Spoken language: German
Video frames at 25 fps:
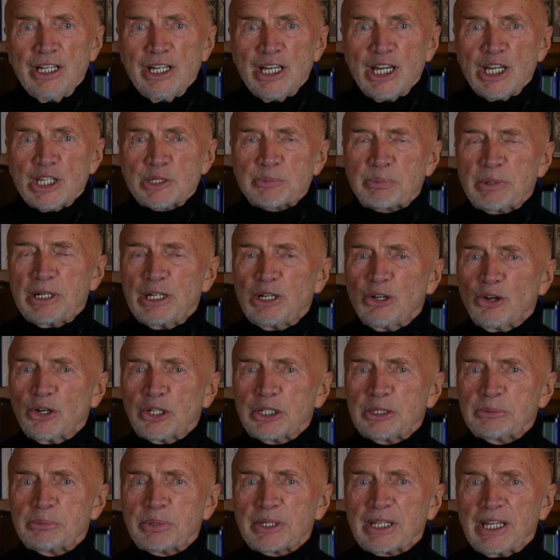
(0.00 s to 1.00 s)
Ich bin
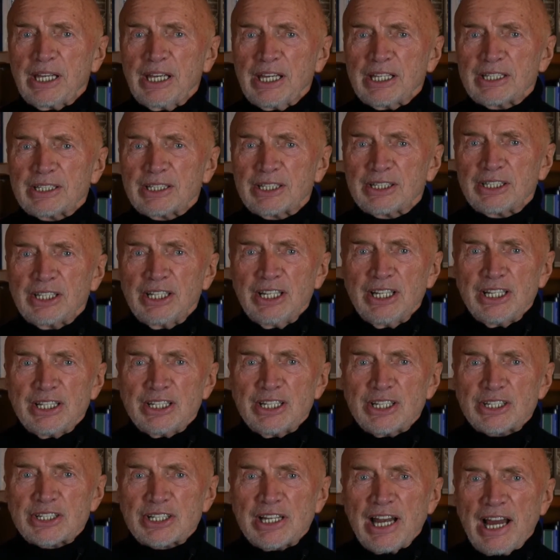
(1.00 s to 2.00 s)
Leuten begegnet,
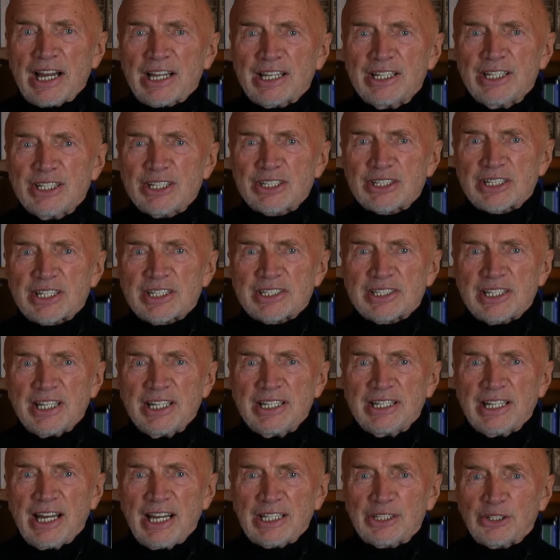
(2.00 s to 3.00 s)
die ich lange nicht
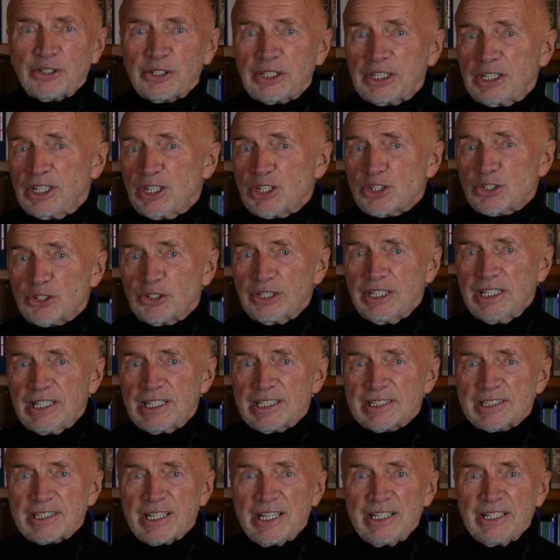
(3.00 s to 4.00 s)
gesehen hatte oder die ich noch nie
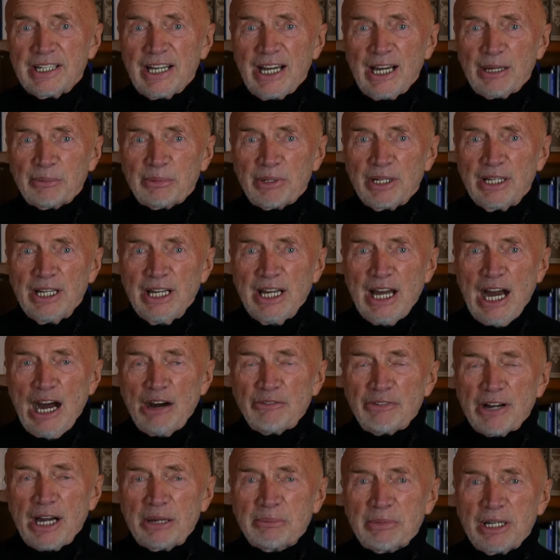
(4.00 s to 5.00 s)
gesehen habe.
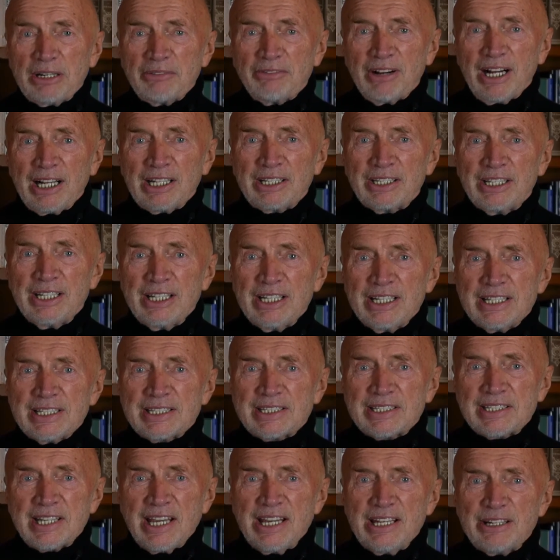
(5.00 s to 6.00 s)
Auf einmal waren
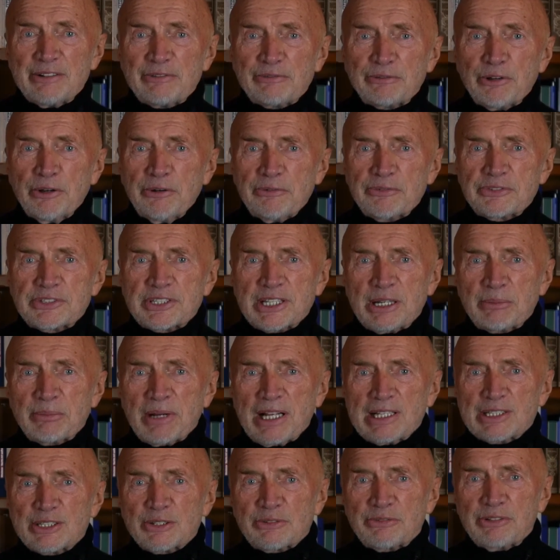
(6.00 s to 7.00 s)
10, 15
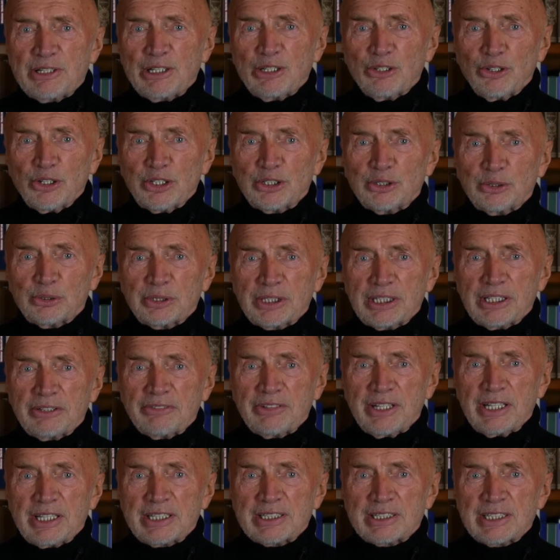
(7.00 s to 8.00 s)
mal so viele Leute
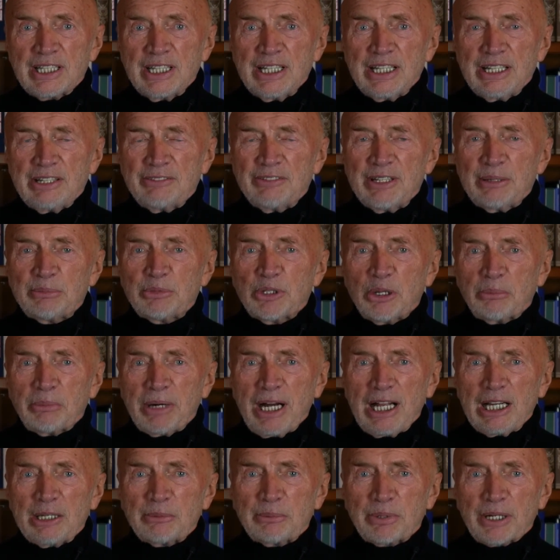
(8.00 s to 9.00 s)
unterwegs wie im
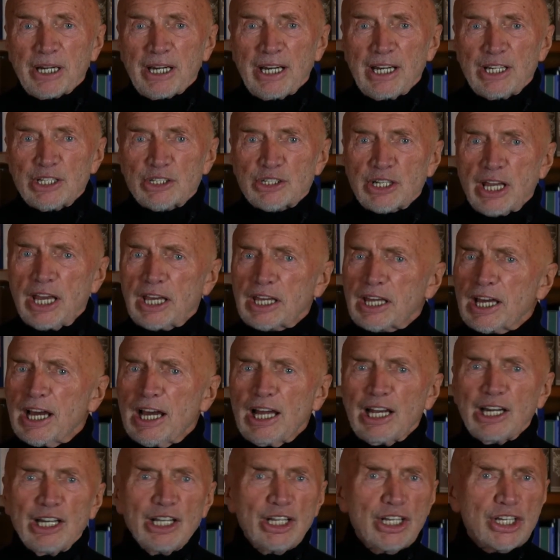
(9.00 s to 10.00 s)
normalen Bereich.
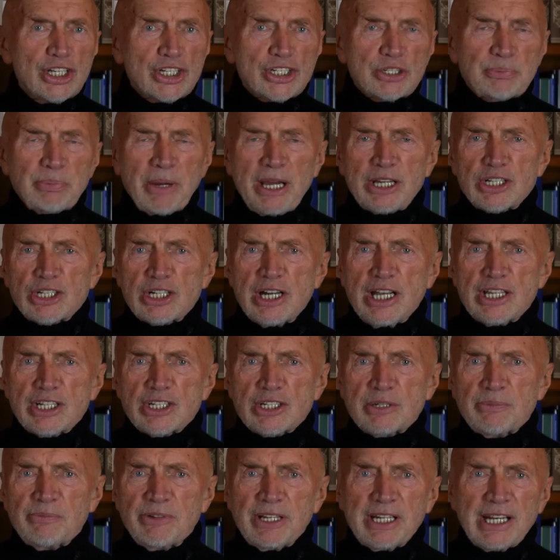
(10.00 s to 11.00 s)
Egal, bei
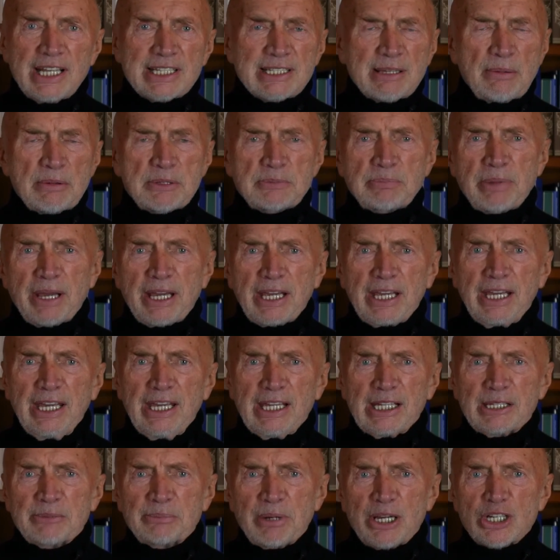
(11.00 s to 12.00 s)
schlechtem Wetter, selbst bei
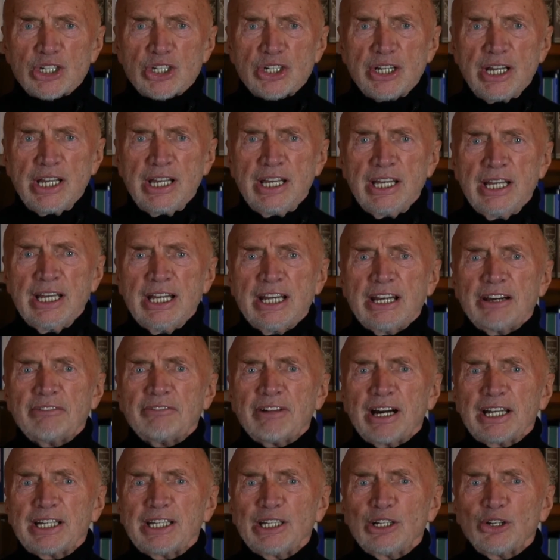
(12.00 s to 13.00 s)
Regen, bei Schnee
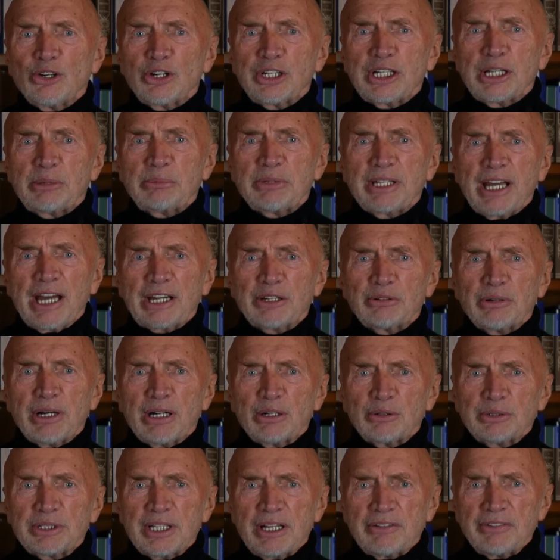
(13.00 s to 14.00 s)
waren die Leute im
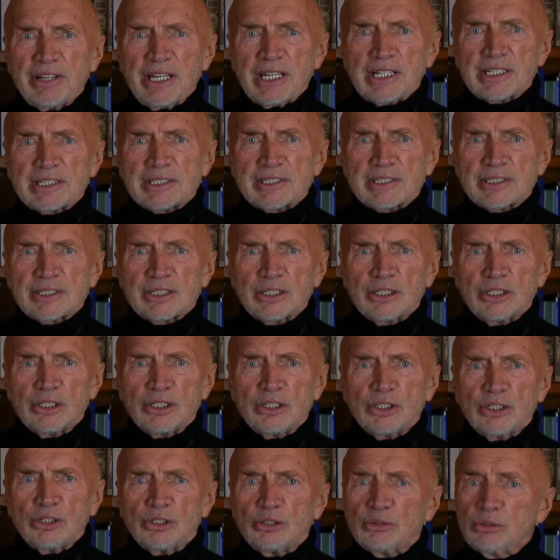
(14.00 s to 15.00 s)
Januar unterwegs.
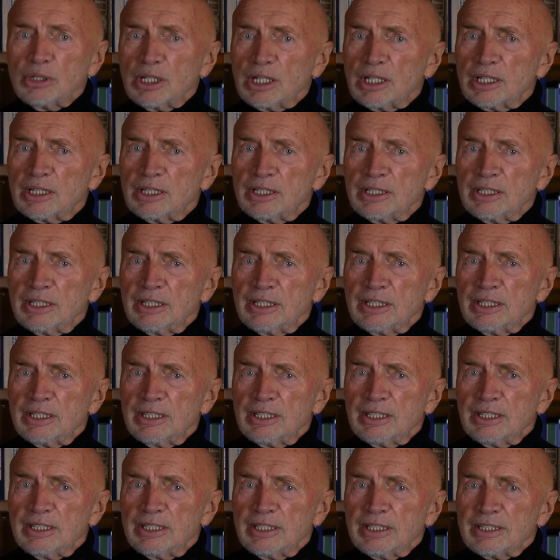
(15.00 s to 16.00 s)
Nur,
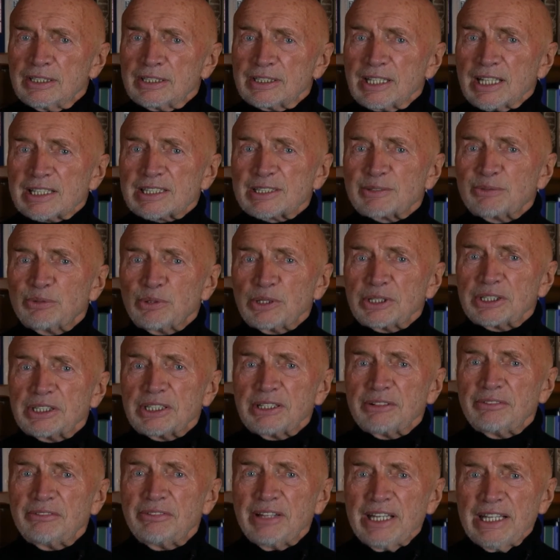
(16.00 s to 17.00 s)
das
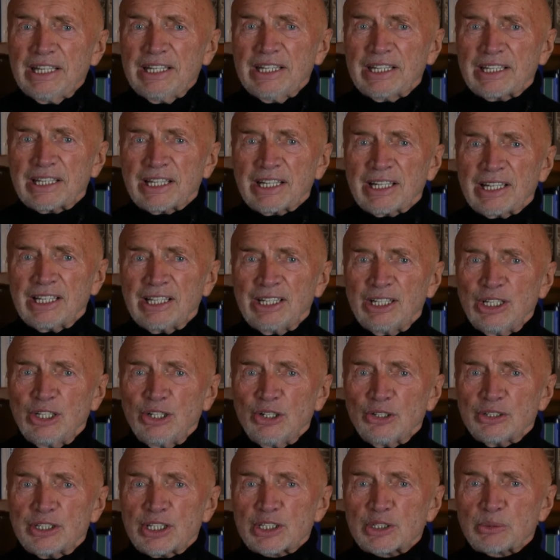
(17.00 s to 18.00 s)
wurde weniger.
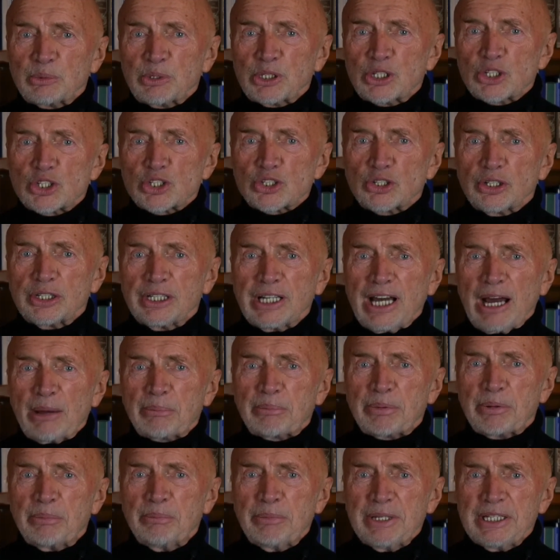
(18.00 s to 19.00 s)
Das wurde schon
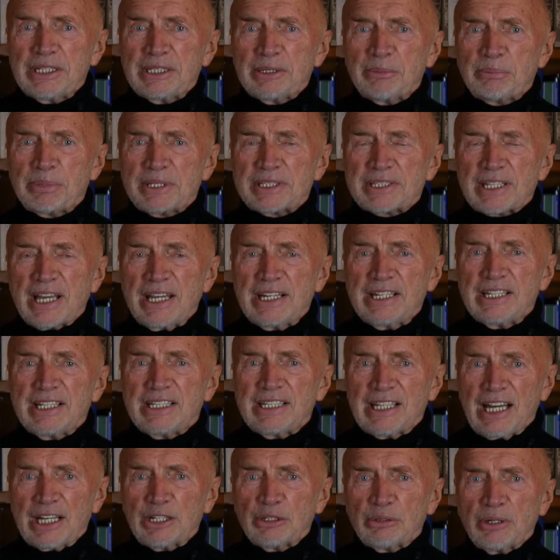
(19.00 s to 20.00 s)
ab Mitte bis Ende
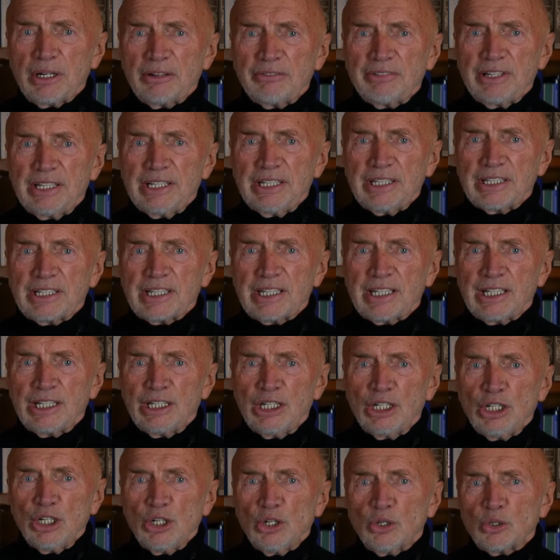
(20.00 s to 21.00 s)
Januar weniger
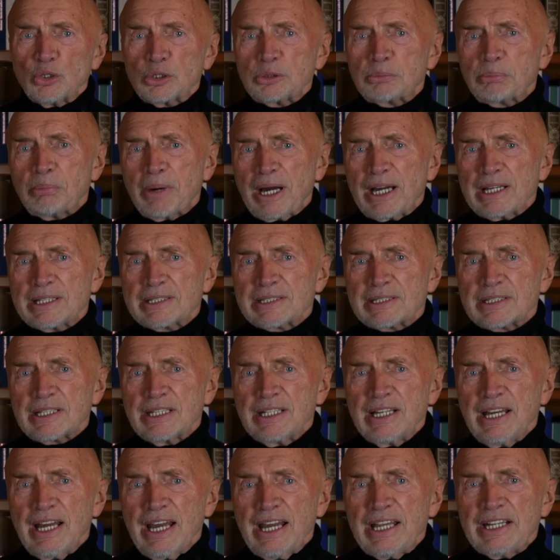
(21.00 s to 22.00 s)
und meist
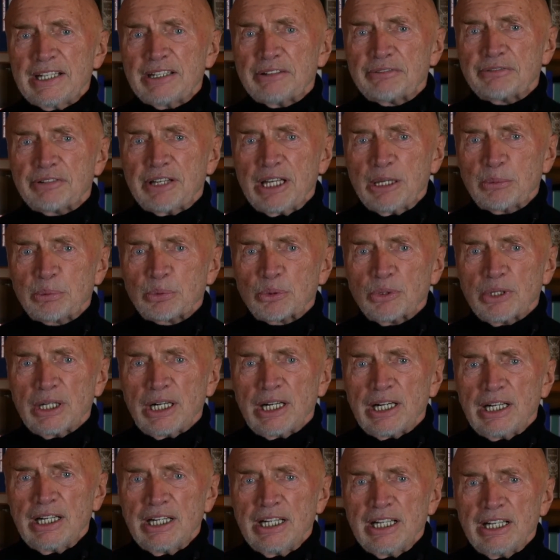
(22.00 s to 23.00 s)
Ende
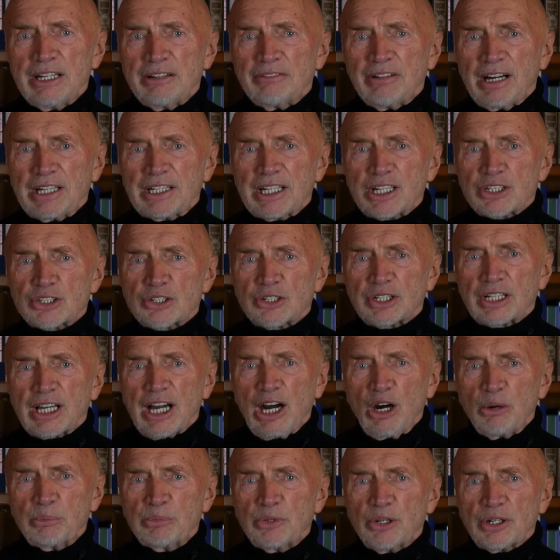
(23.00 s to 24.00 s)
Februar war da schon
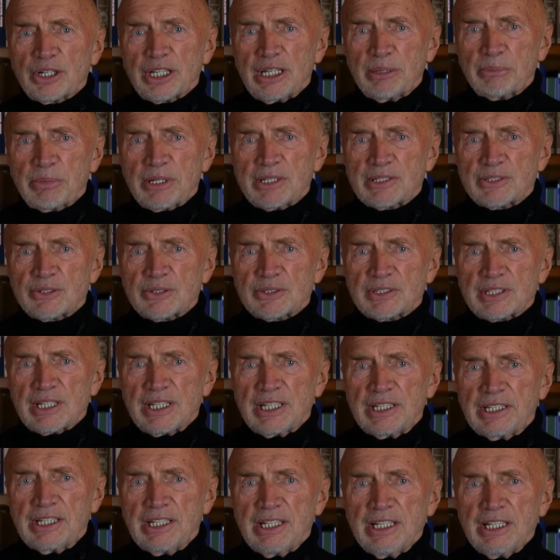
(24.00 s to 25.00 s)
kaum noch jemand zu
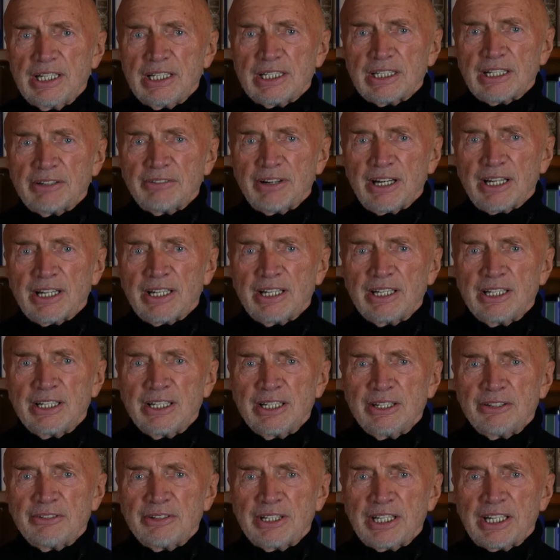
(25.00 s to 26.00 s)
sehen. Da war
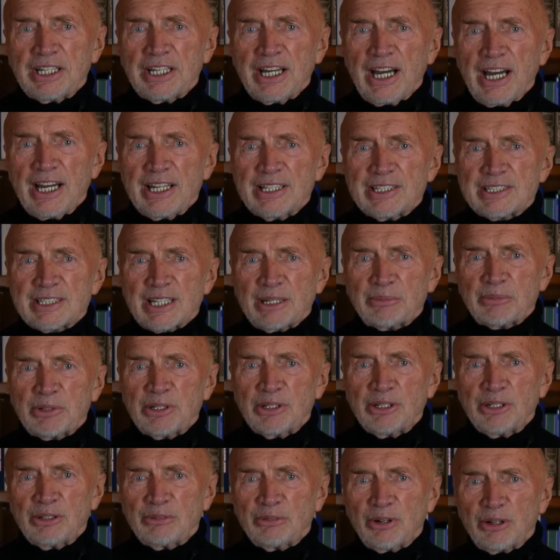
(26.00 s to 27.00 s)
wieder der
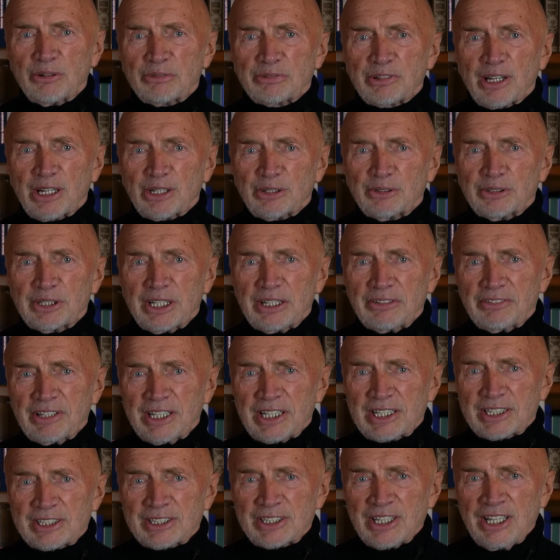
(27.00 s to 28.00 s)
einsame Wolfgang
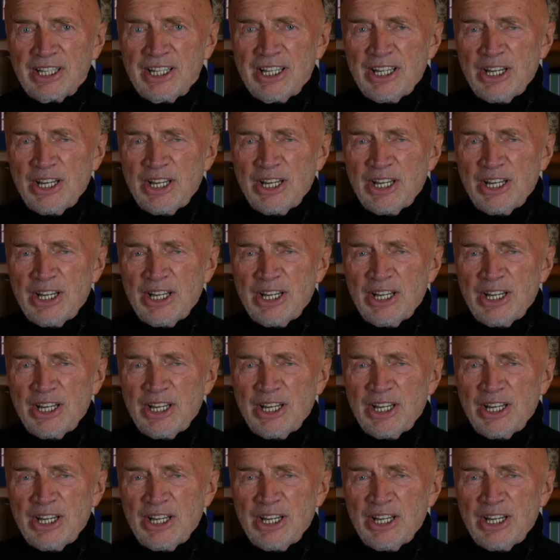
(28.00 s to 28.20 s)
unterwegs.